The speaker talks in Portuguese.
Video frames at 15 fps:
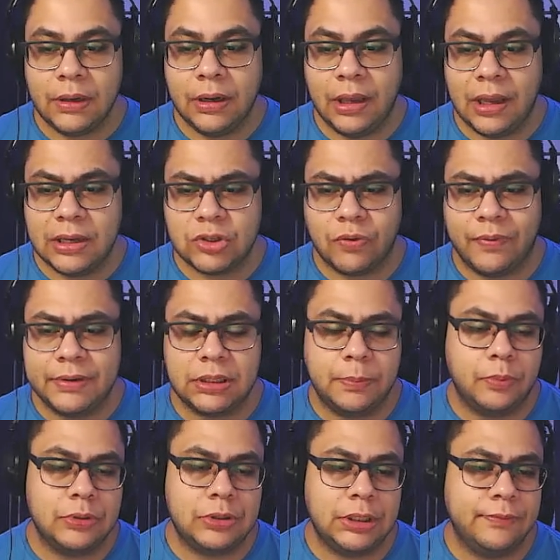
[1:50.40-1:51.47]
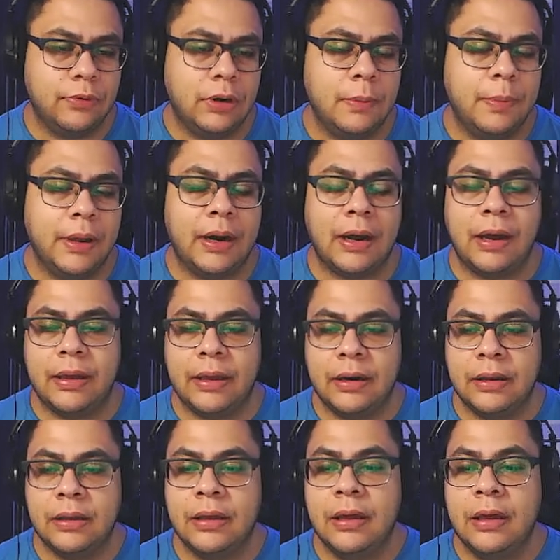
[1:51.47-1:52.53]
é, só vai ser possível liberar
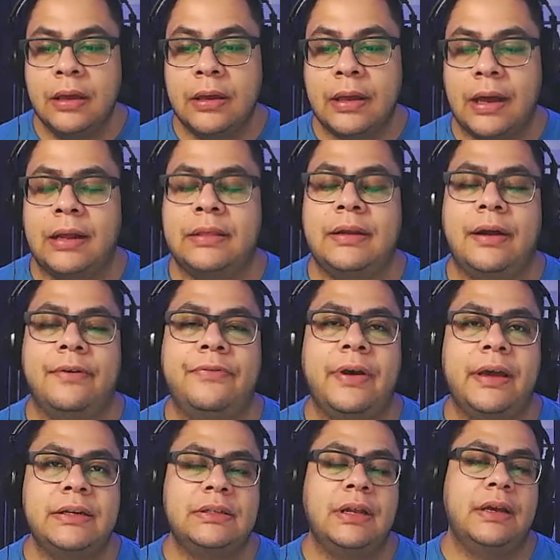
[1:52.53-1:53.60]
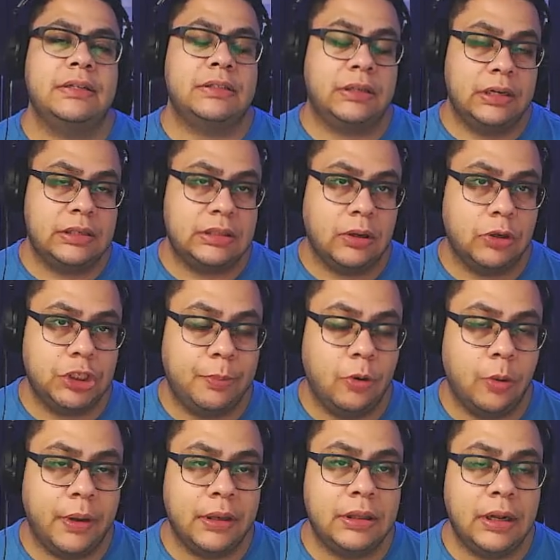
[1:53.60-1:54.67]
ele através da inscrição de
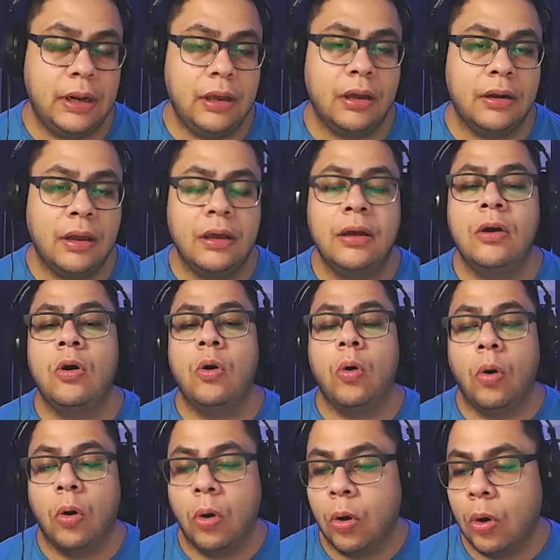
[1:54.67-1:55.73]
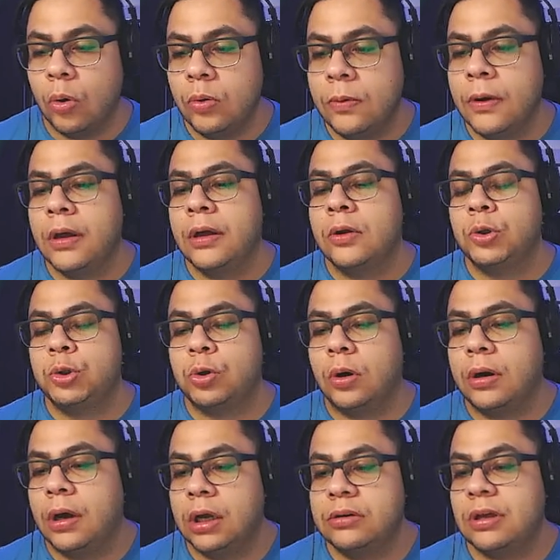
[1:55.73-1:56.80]
biometria, né? Ou
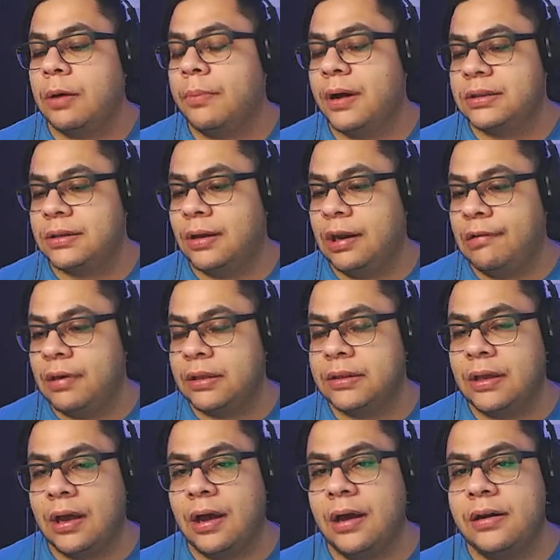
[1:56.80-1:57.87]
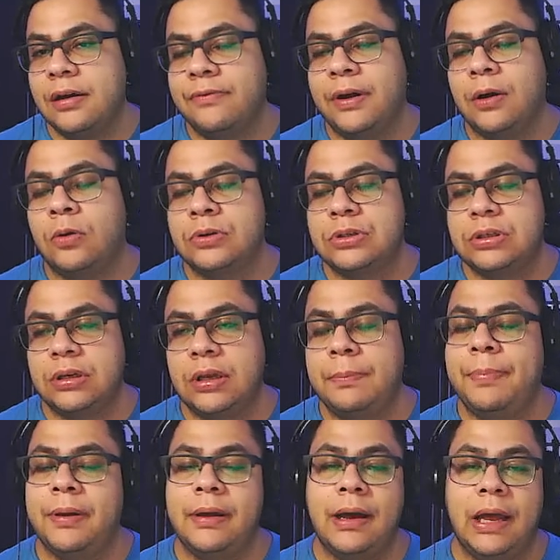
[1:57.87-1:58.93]
jogando é a batalha lendária, vai conseguir
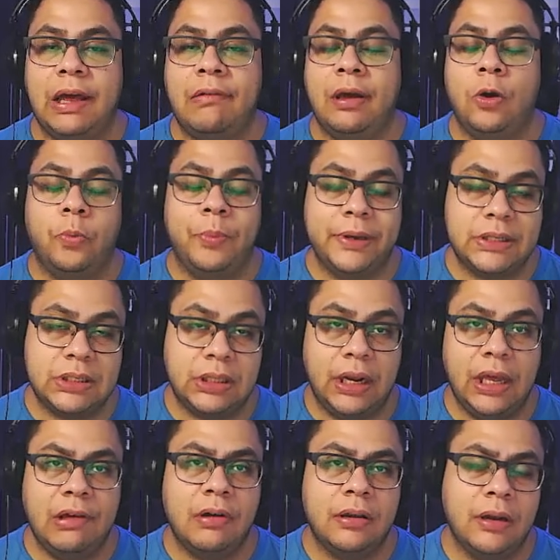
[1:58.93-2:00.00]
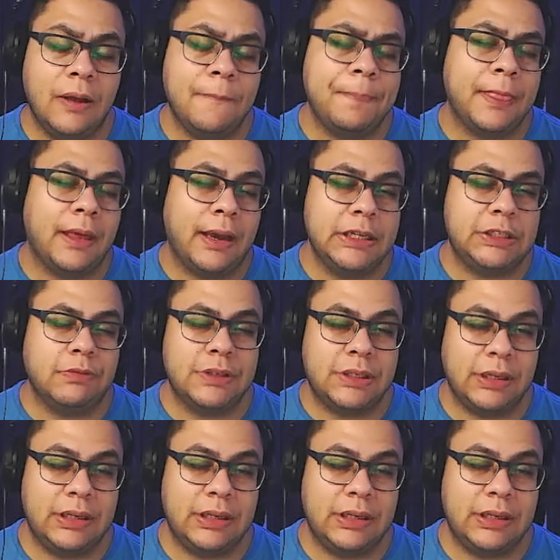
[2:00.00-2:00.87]
pegar ela aí uma estrela, né? Aí se você